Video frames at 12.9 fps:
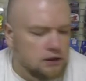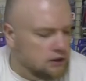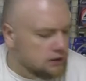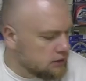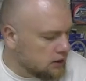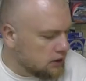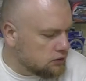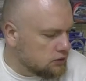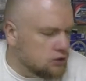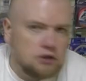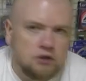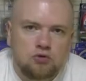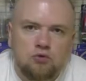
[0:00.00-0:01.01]
Сразу
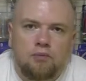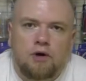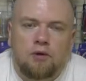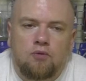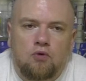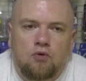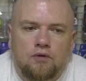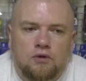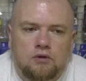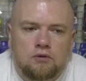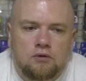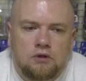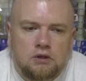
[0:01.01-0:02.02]
скажу по
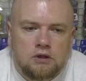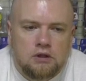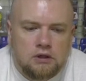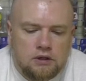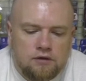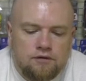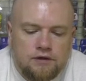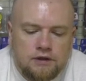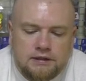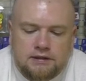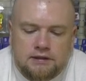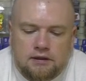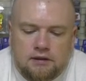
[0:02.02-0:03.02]
поводу
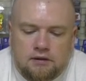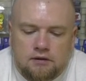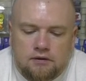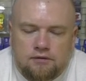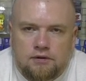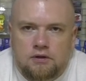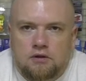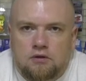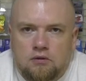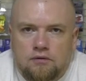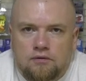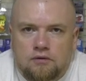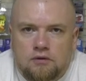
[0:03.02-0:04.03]
веса
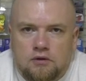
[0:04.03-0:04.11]
федеров,